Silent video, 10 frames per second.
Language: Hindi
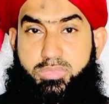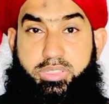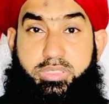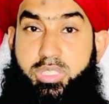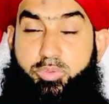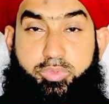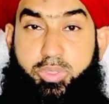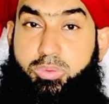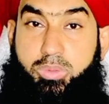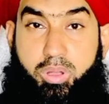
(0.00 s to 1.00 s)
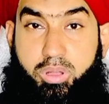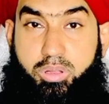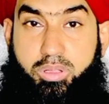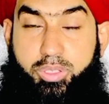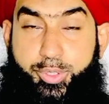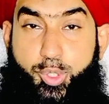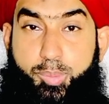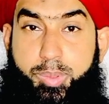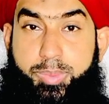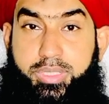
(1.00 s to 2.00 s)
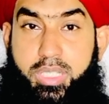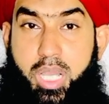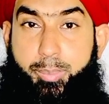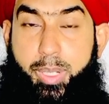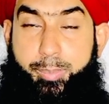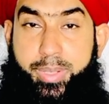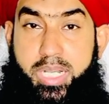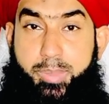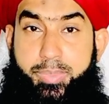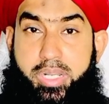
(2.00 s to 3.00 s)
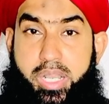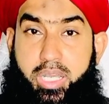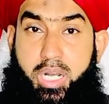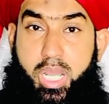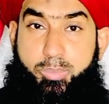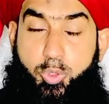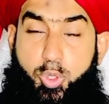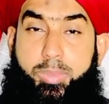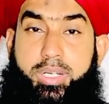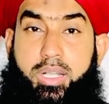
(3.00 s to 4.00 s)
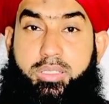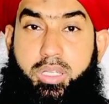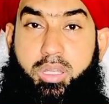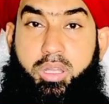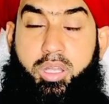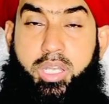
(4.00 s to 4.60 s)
अस्तफिर जो भी बंदा अपने पेट में हराम लुकमा डालता है